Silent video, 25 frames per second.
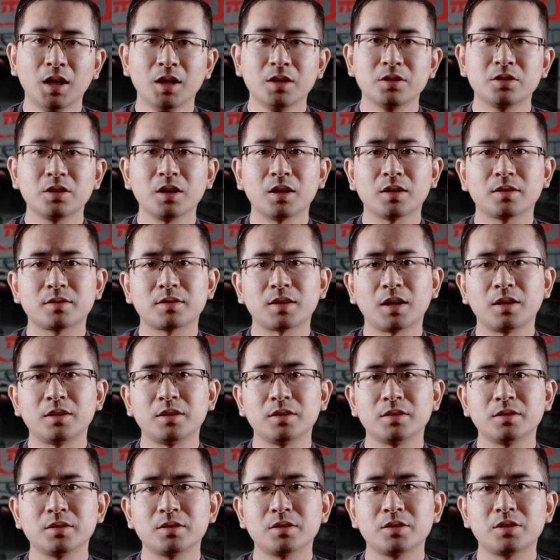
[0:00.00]
这样3
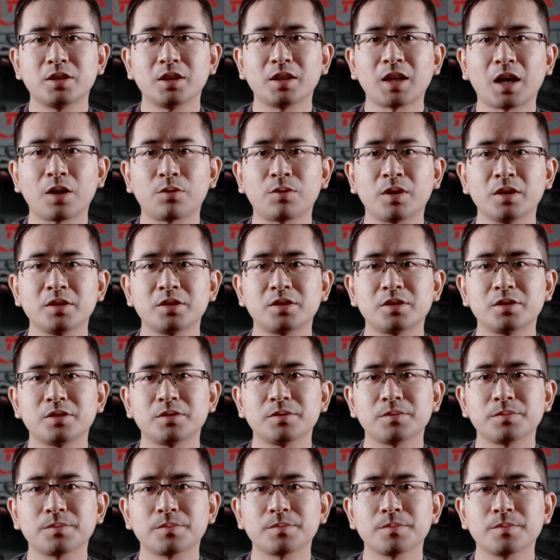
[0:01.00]
人皆大欢
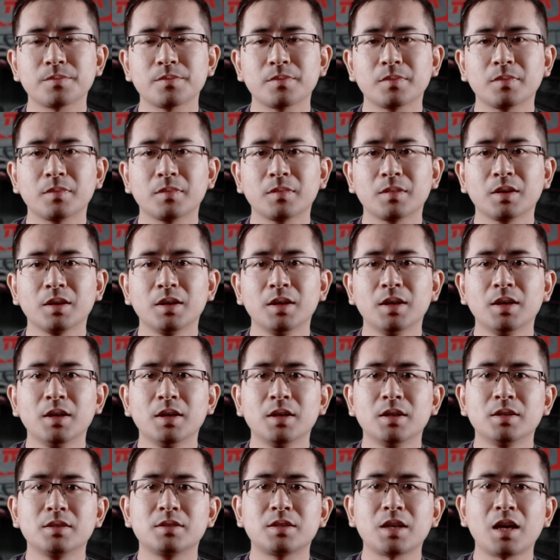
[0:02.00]
喜。
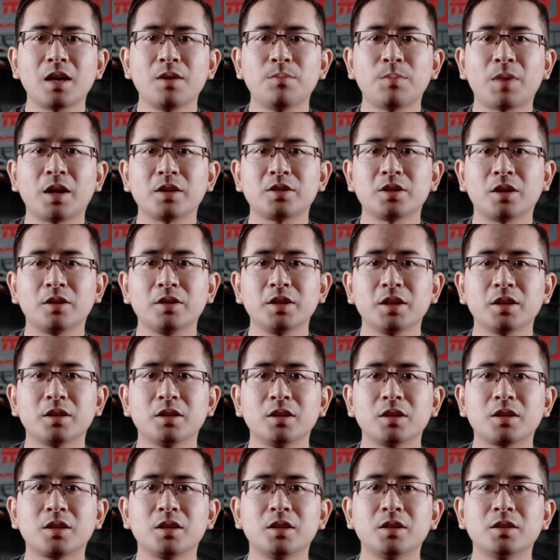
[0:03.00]
在马乔丽
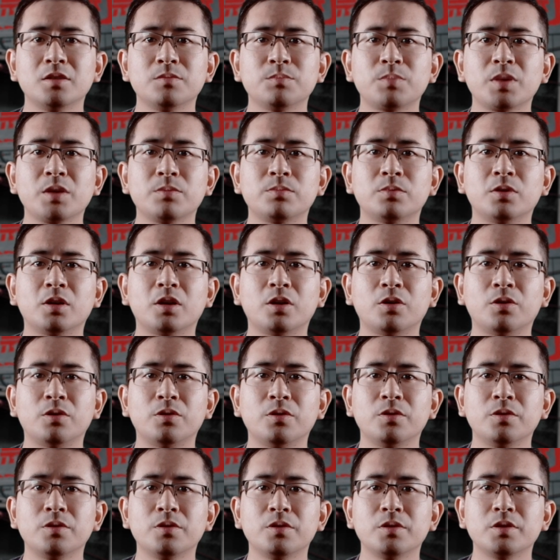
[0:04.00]
和肯恩被捕后，
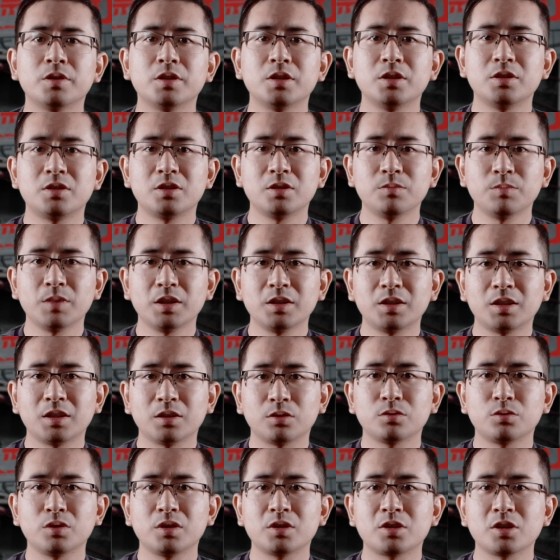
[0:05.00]
以及媒体
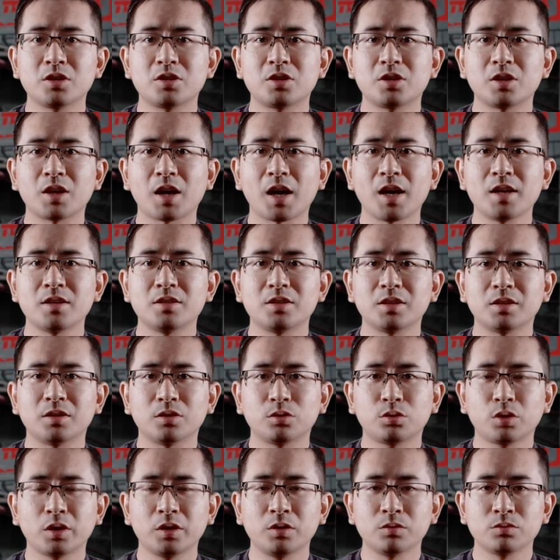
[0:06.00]
对这起案件的
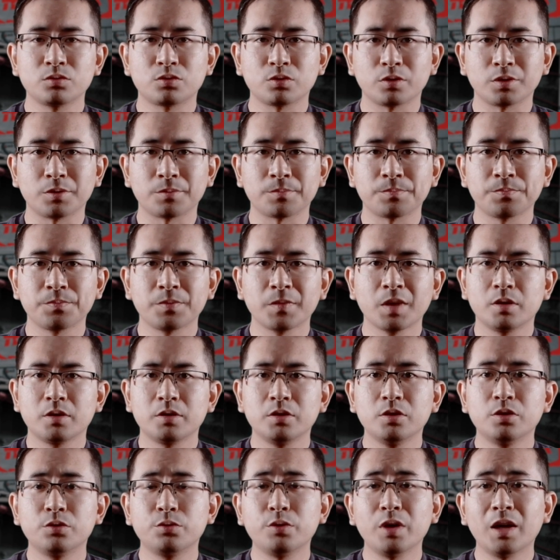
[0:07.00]
推动作用，
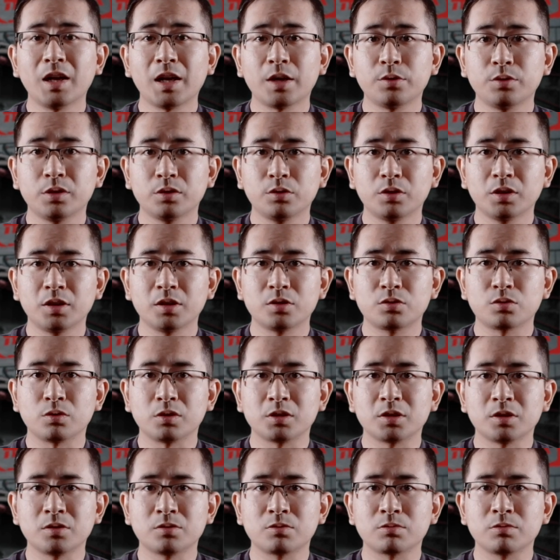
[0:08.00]
有越来越多的佐
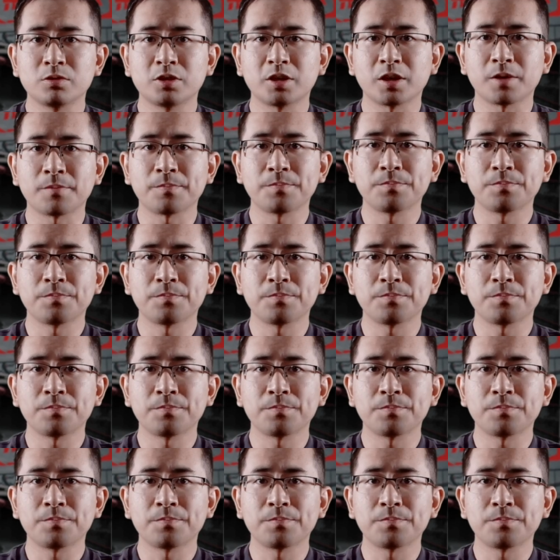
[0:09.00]
证出现。